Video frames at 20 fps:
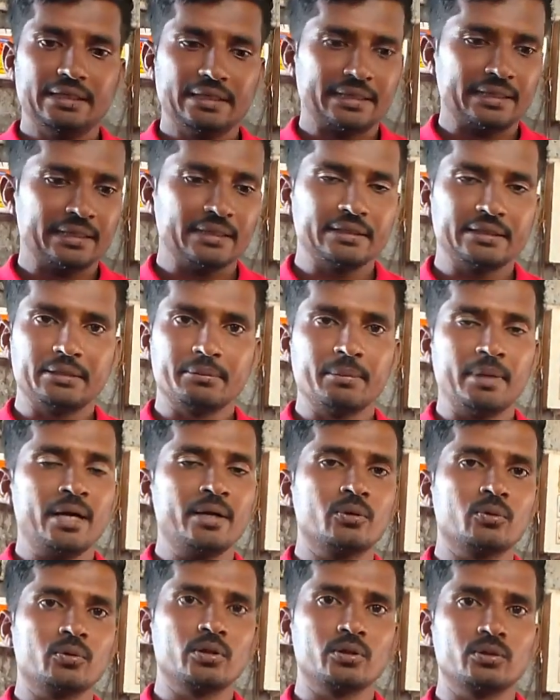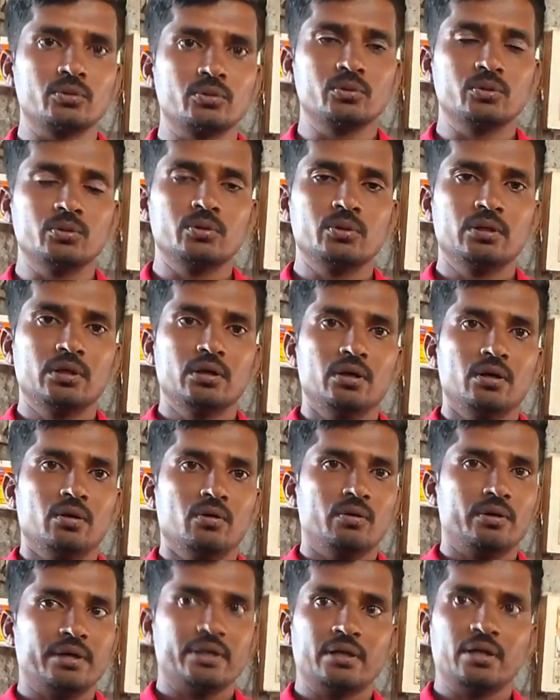ఇక్కడ డిమాండ్ ఉండదు
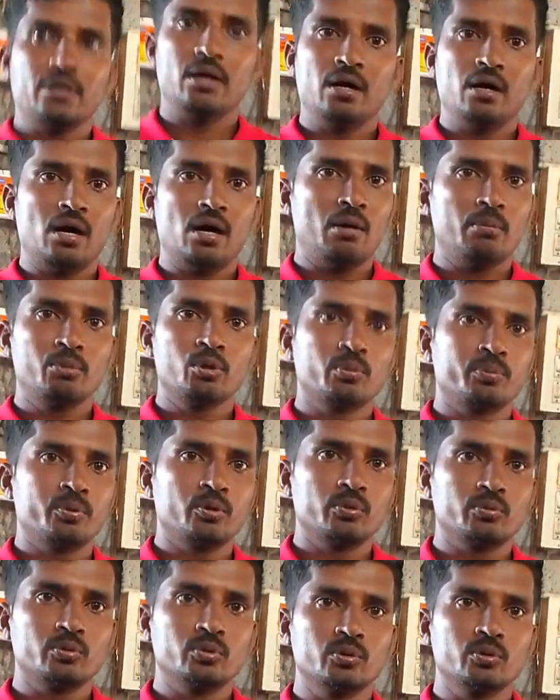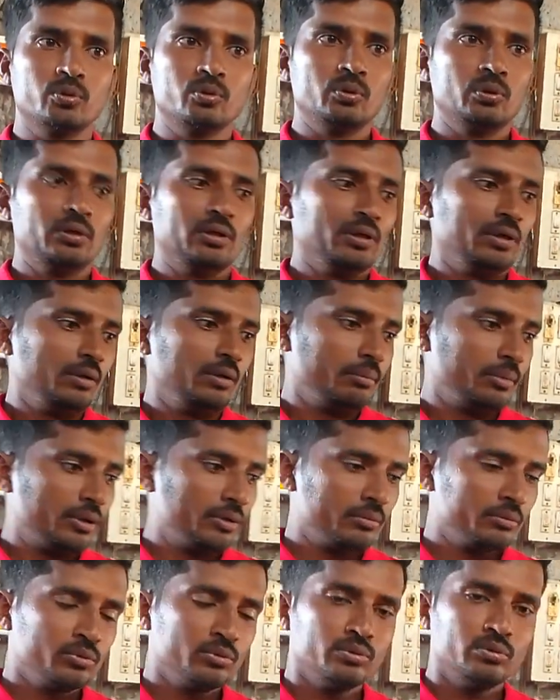ఓకేనా అమ్ముడు పోవు
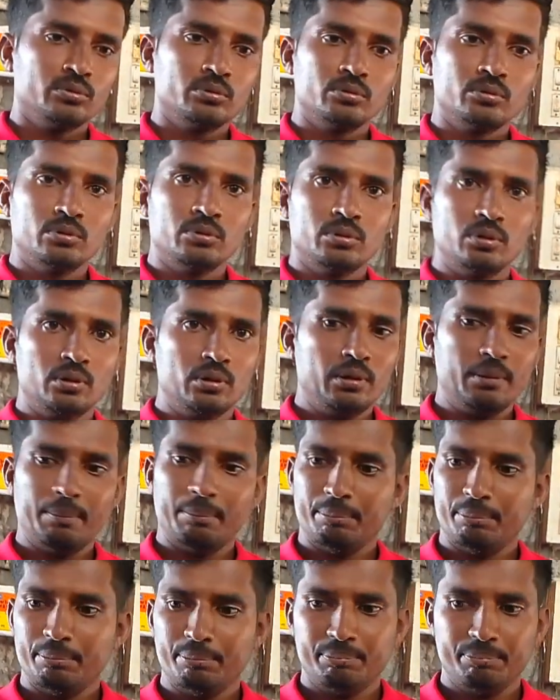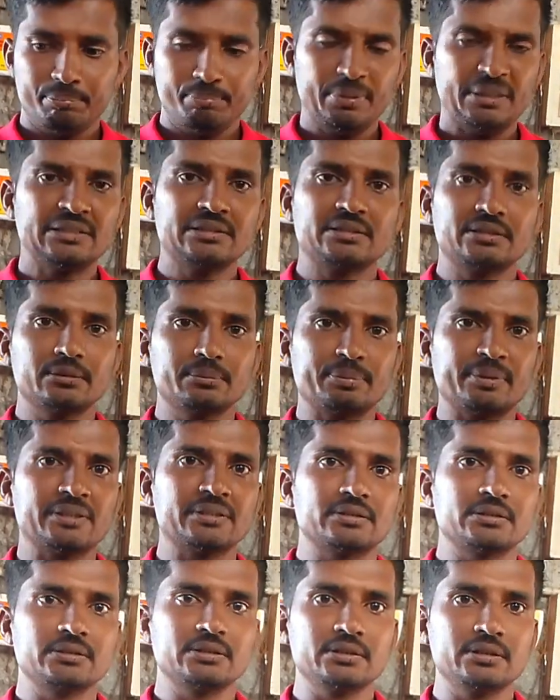మనము పెంచి
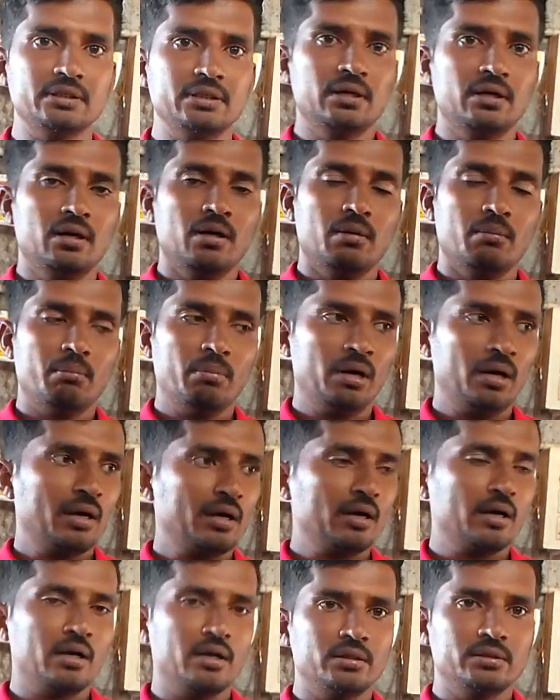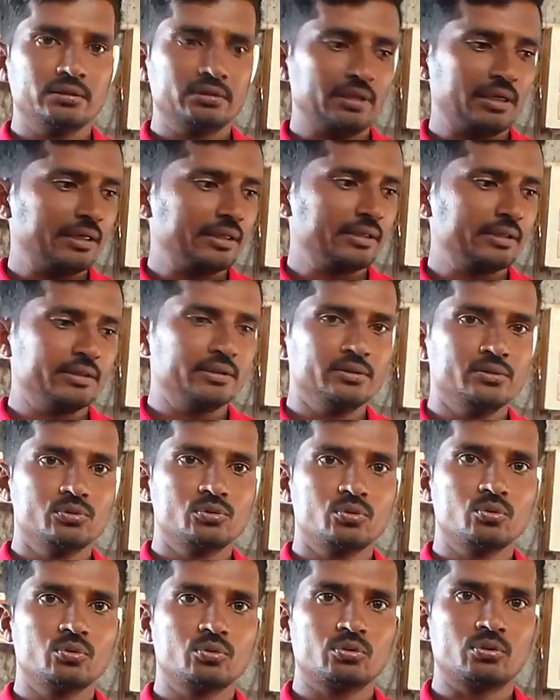పెంచి బాగా దాన్ని
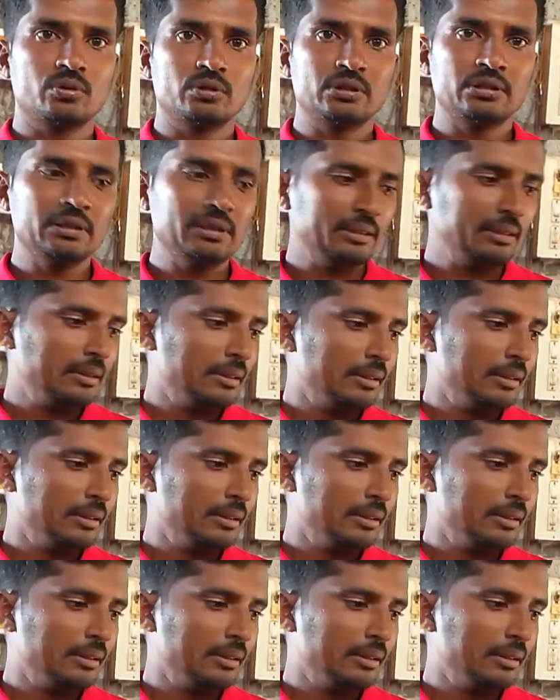చూసుకొని